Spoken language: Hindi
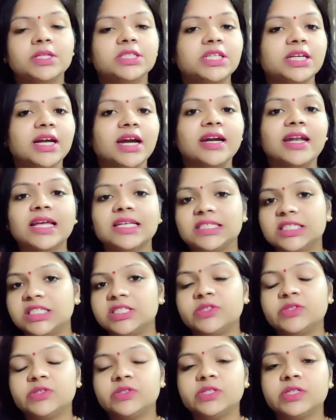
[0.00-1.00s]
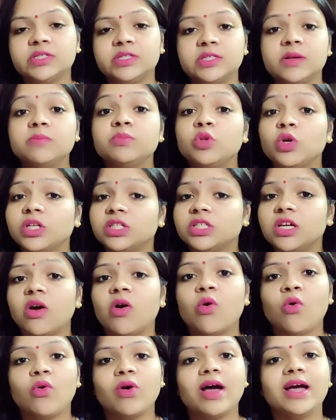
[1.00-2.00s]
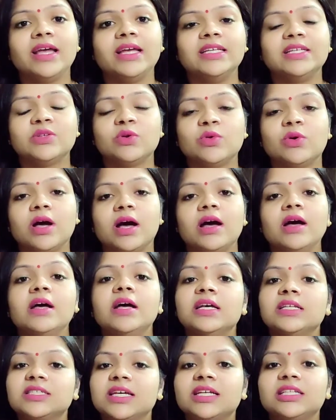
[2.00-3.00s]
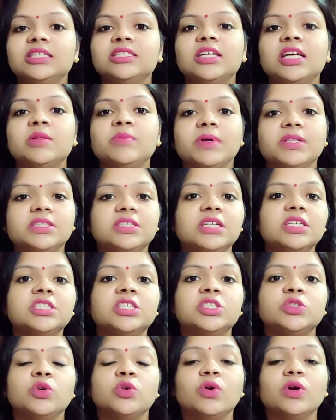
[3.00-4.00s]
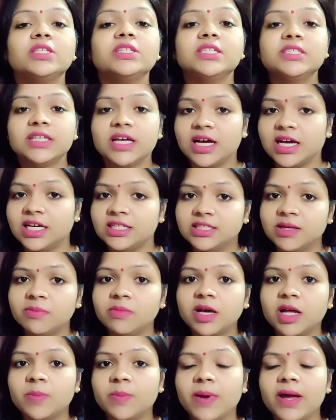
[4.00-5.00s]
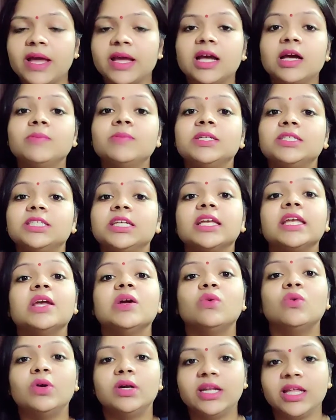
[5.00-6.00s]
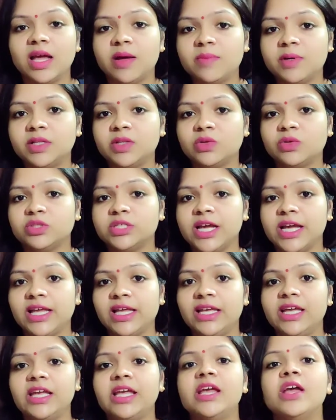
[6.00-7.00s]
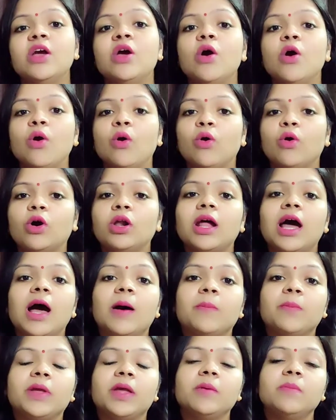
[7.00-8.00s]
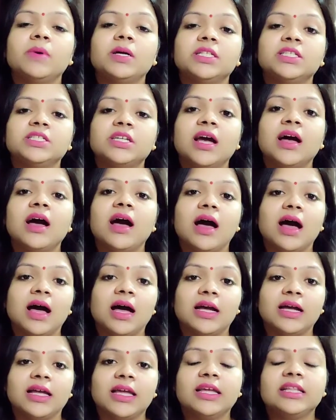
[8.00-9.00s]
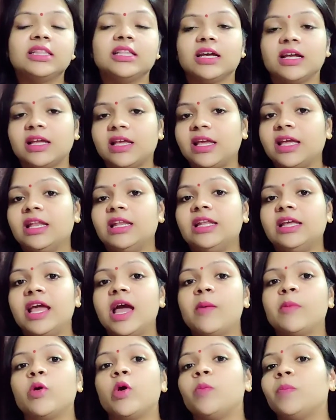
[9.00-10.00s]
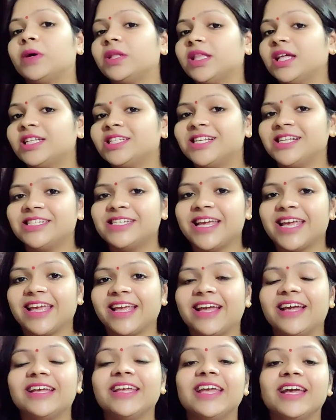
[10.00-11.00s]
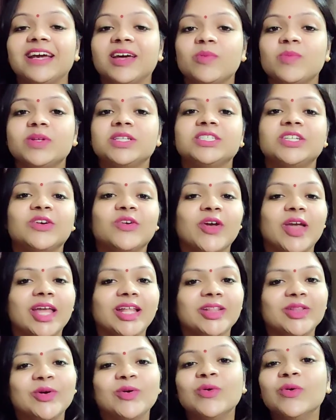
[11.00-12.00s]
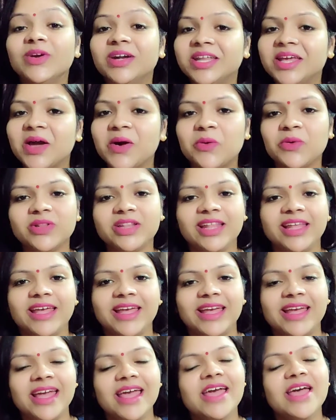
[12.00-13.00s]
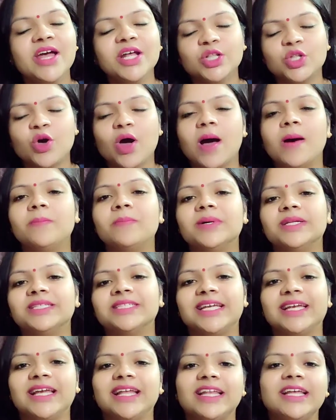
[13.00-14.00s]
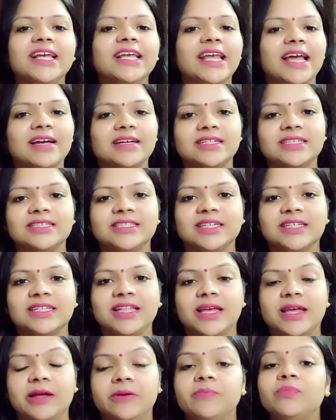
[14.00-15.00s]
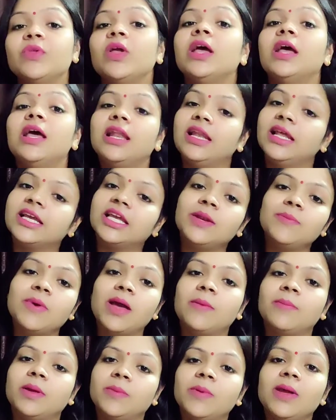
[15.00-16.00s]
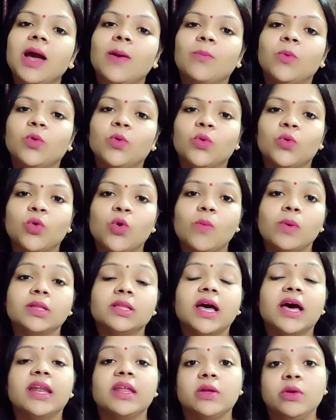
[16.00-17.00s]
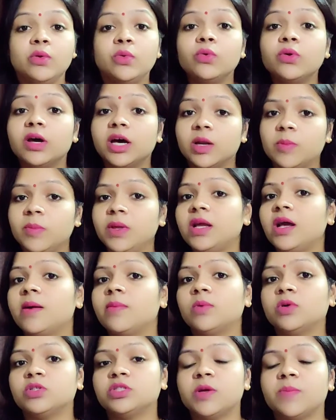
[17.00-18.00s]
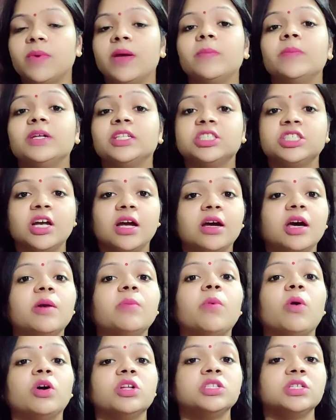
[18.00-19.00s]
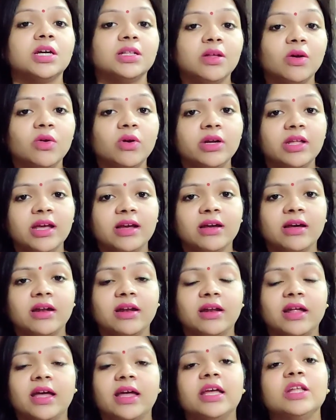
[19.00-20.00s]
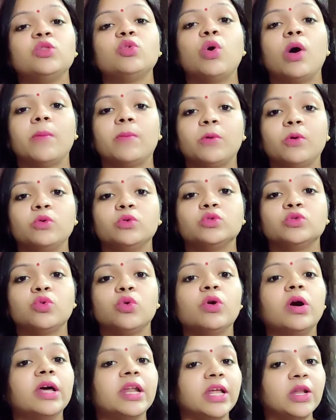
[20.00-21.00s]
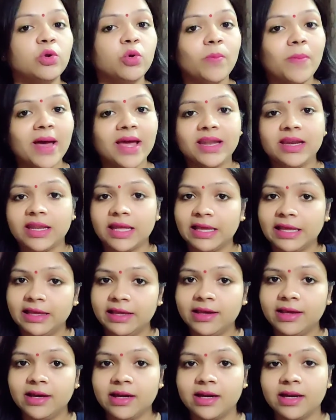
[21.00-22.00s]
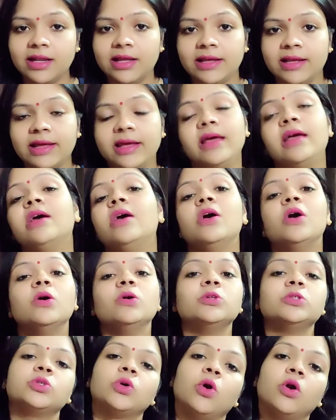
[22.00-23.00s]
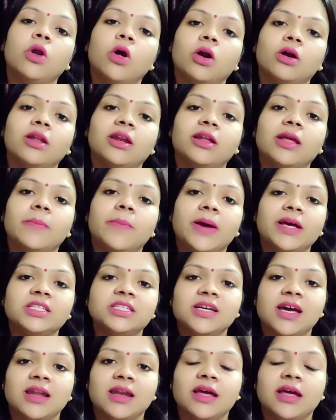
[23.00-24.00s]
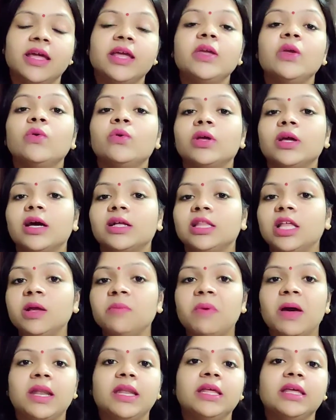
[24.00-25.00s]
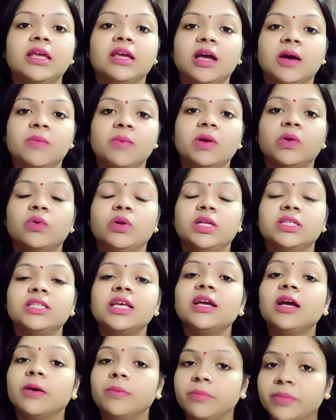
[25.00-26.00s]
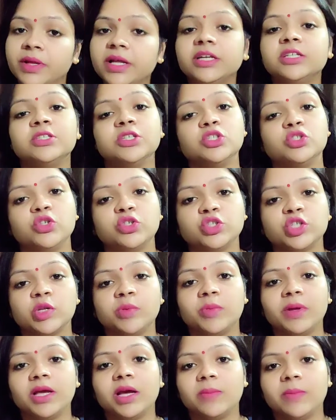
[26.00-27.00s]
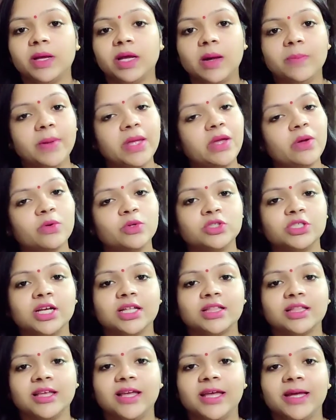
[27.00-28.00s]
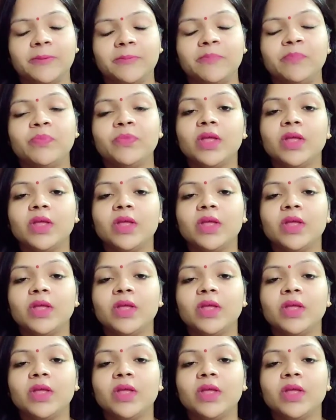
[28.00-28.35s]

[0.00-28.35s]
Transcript: बच्चे का डाइजेस्टिव सिस्टम तो अच्छा होगा ही होगा साथ ही साथ बच्चा चीज़ों को अच्छे से हजम कर पाएगा बच्चे की उल्टियाँ बंद हो जाएंगी और आपके बच्चा आगे तक के लिए आपको पता चल जाएगा कि अगर बच्चे को एक दो उल्टियाँ होती हैं तो हम बच्चे के लिए क्या कर सकते हैं लेकिन मैं अभी भी आप लोगों को बता रही हूँ गर्मी का मौसम है बच्चा अगर बहुत ज़्यादा उल्टियाँ कर रहा है तो आपको उसको घरेलू उपाय नहीं करने हैं उसको डॉक्टर के पास जाना है क्योंकि अधिक पानी की कमी होने से गंभीर सिचुएशन भी कभी कभी हो जाती है